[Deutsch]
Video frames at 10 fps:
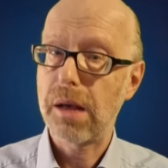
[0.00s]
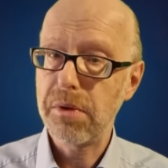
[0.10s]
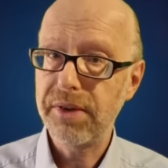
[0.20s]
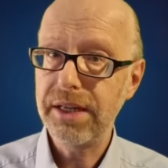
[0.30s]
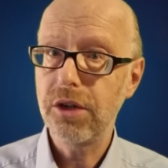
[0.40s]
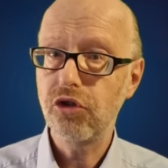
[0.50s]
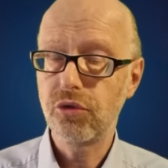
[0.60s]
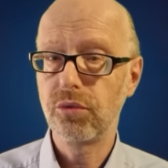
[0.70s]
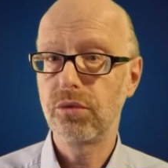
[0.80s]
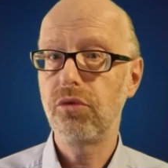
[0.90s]
aber wenige
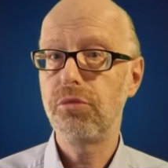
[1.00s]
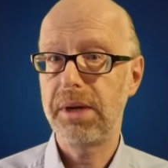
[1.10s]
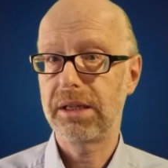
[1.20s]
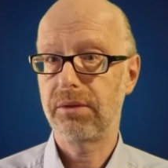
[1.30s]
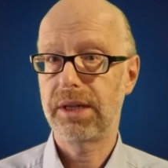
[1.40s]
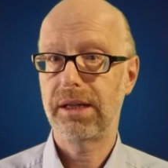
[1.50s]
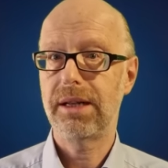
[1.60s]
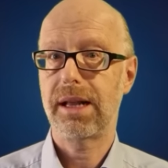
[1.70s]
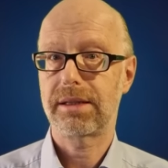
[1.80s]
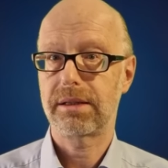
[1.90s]
Stunden später wieder
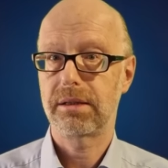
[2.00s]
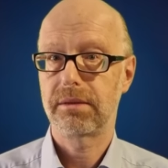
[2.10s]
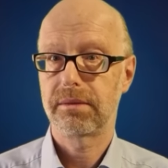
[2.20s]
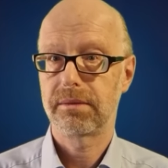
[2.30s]
entlassen.